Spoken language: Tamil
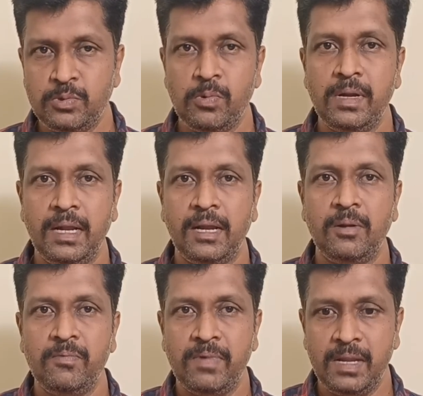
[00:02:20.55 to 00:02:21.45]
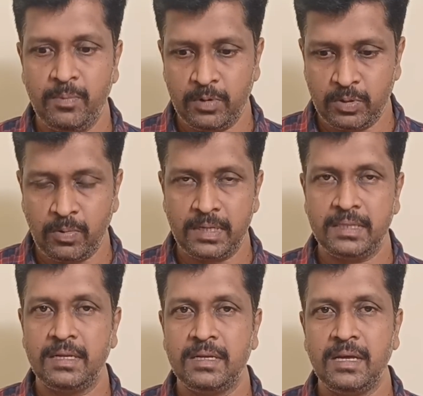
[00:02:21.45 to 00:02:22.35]
சூழ்நிலைகளும் வெளிப்புற
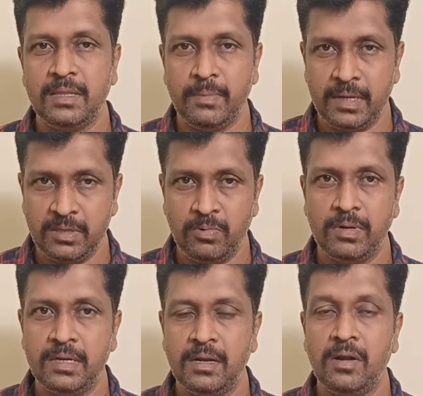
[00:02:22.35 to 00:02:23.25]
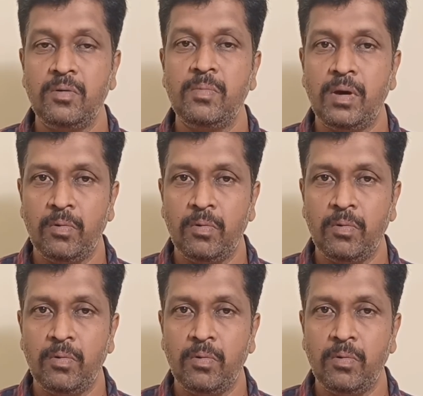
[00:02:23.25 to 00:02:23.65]
தோற்றத்திற்கு அது மாதிரி தோன்றினாலும்